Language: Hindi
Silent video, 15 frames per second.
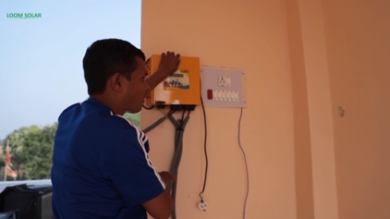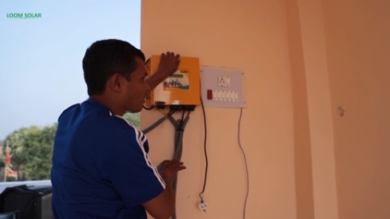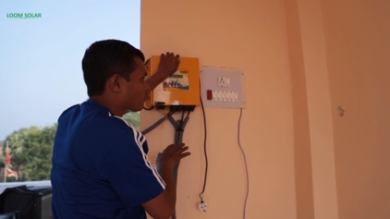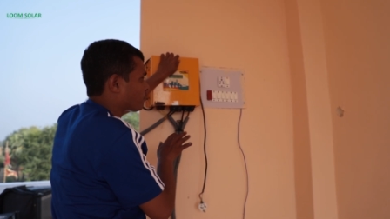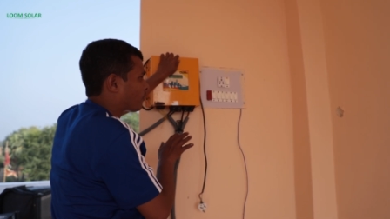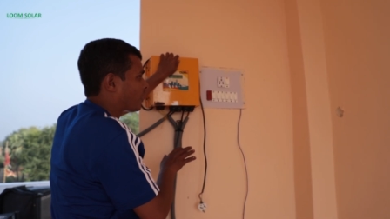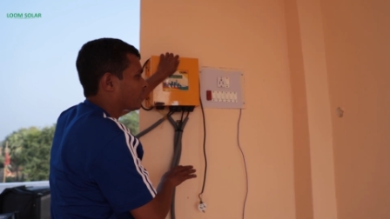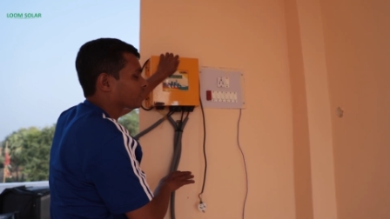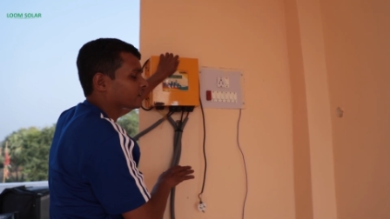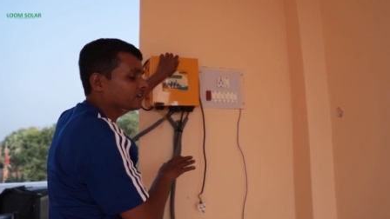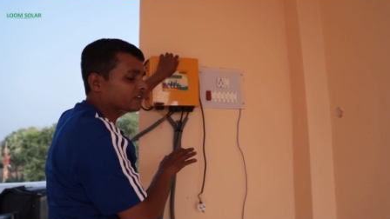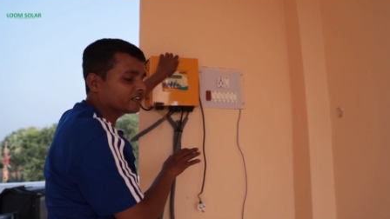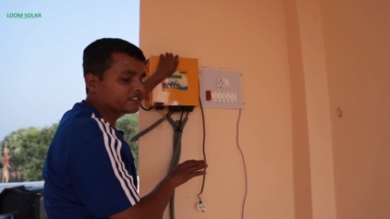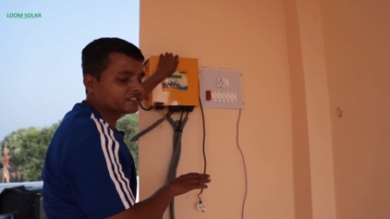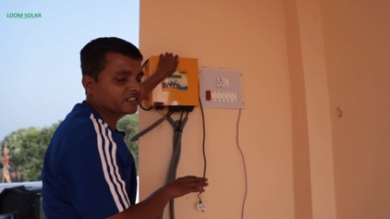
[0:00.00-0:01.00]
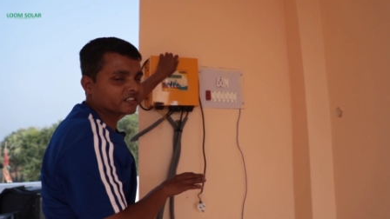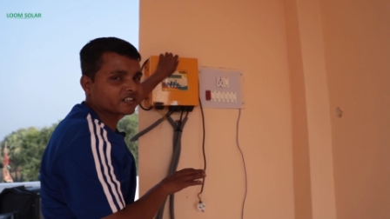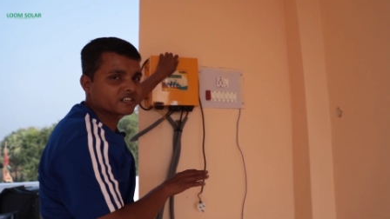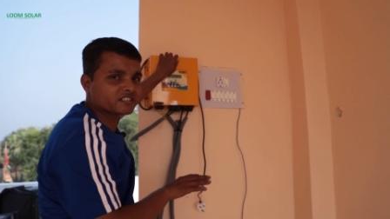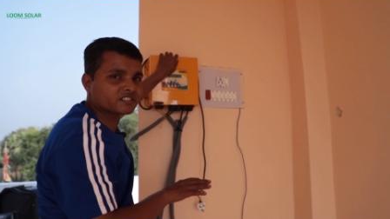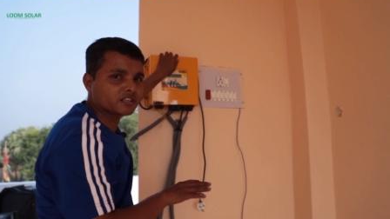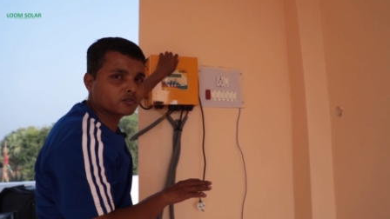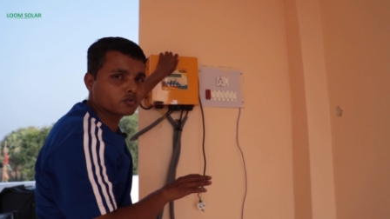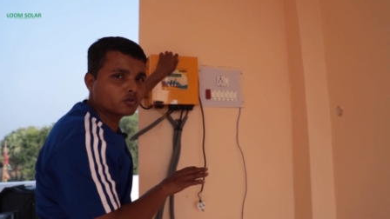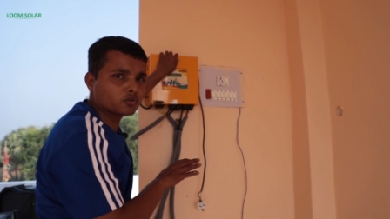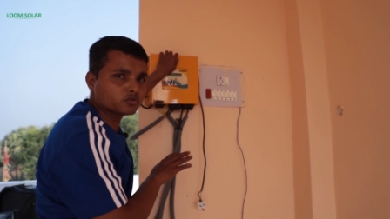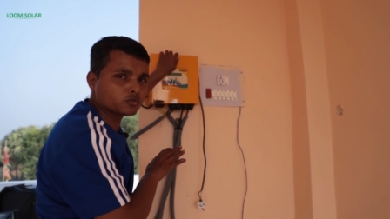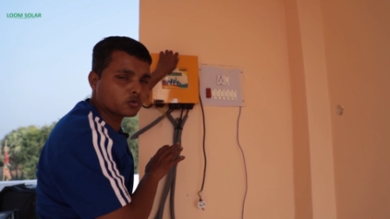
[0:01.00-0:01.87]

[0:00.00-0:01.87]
और बाकी के जनरेशन को